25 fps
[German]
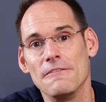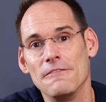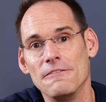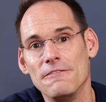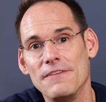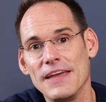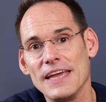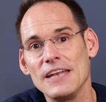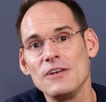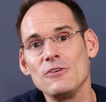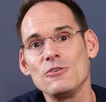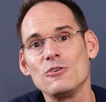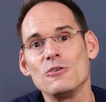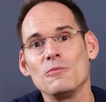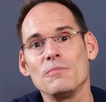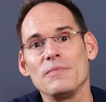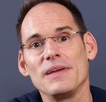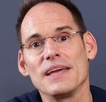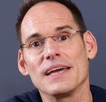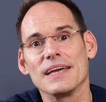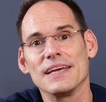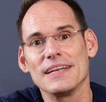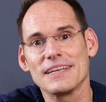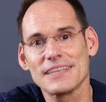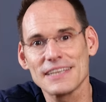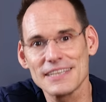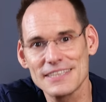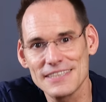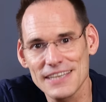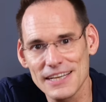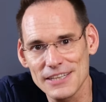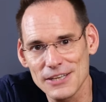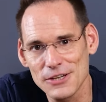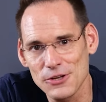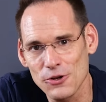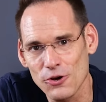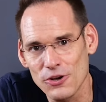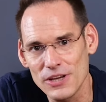Wenn du mehr
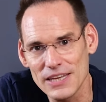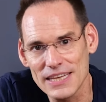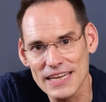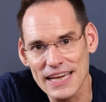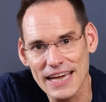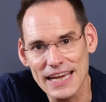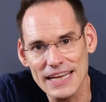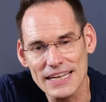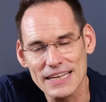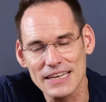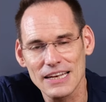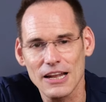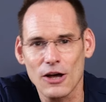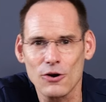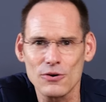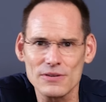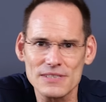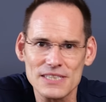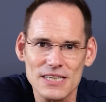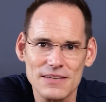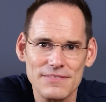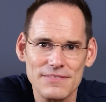interessante Neuigkeiten aus